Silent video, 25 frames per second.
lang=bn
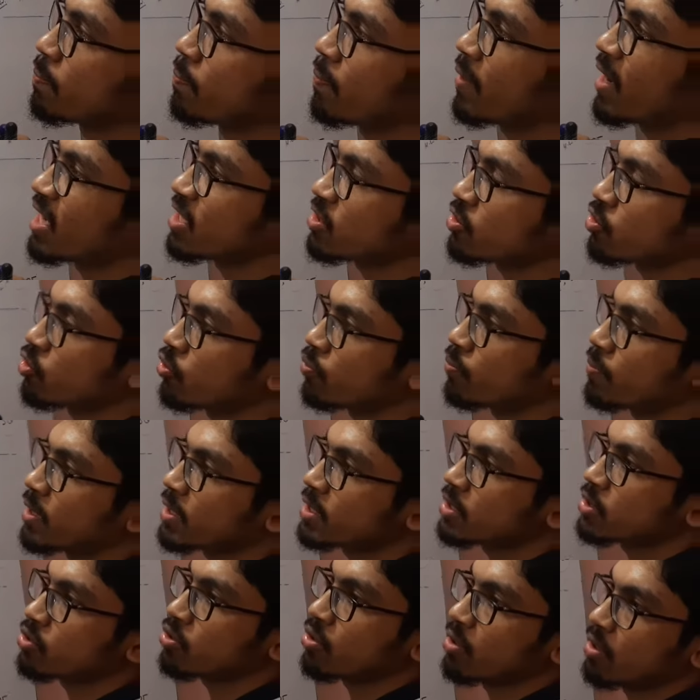পাঁচ অনুপাত
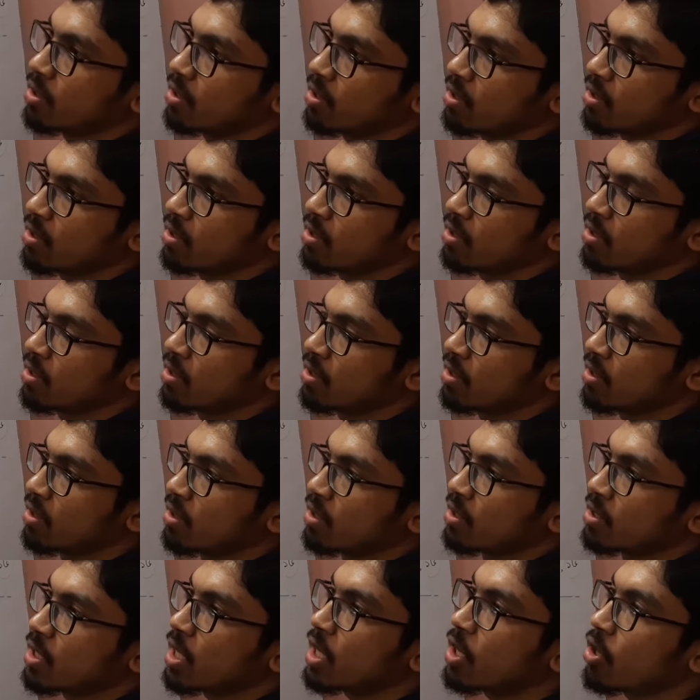ছয়
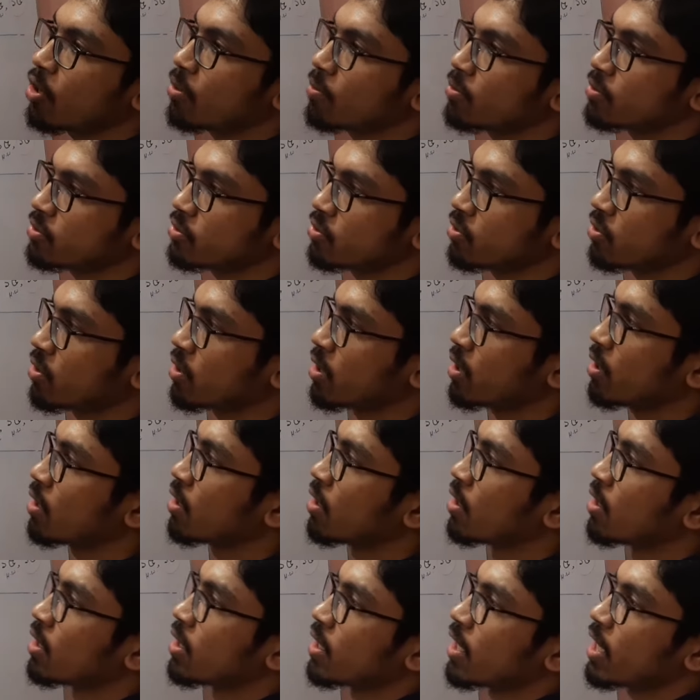তাহলে অবশ্যই
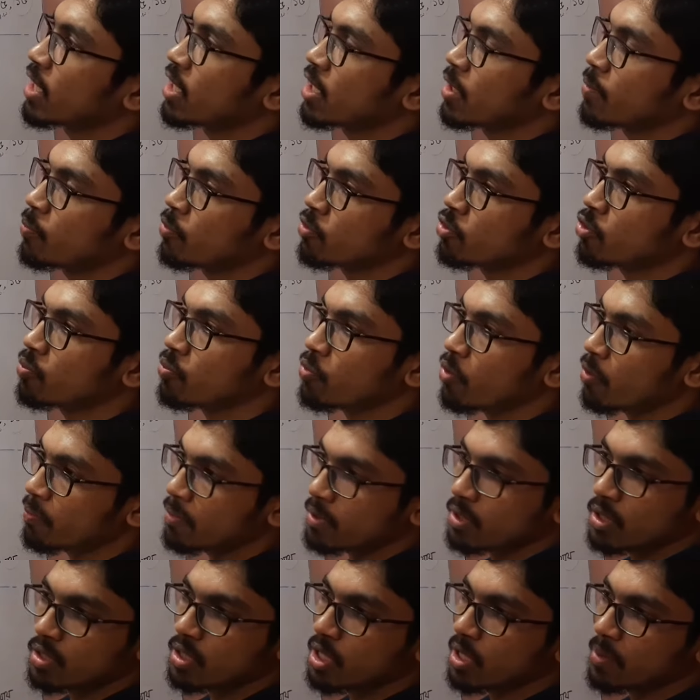একটি প্রথম
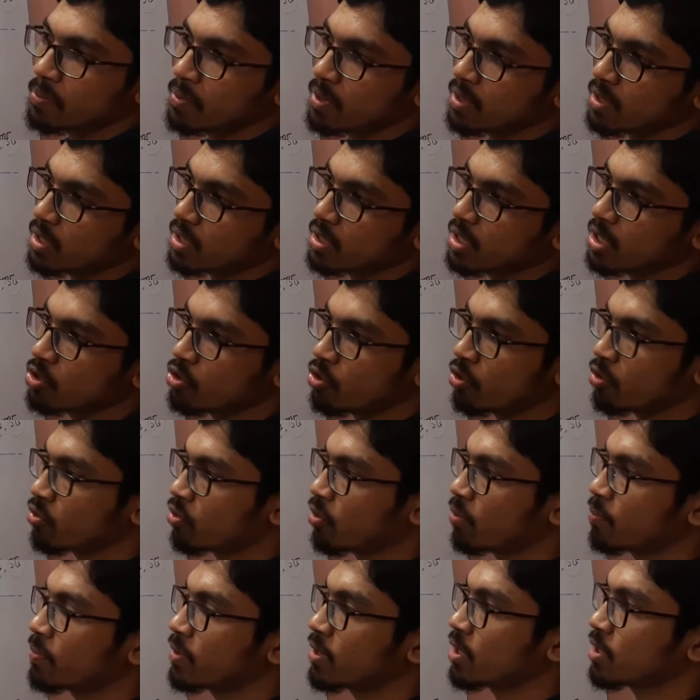কম্পিউটার থাকবে একটি দ্বিতীয়
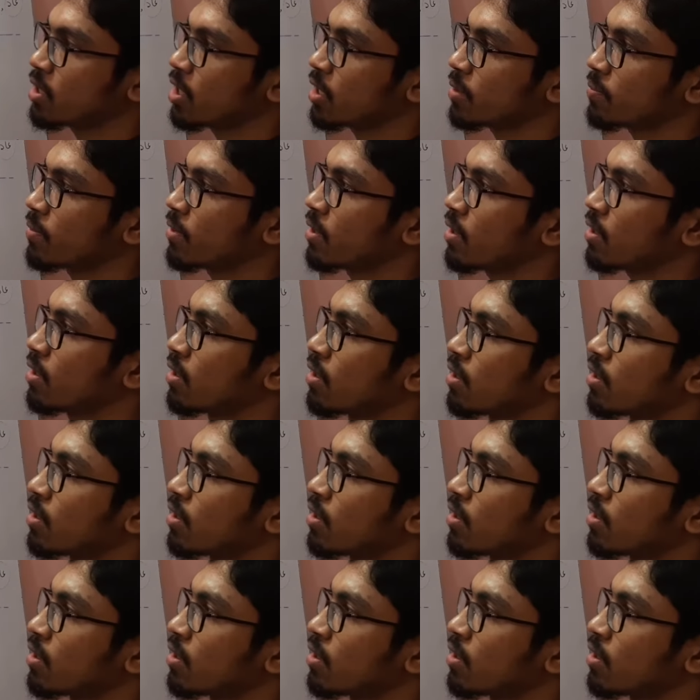কম্পিউটার থাকবে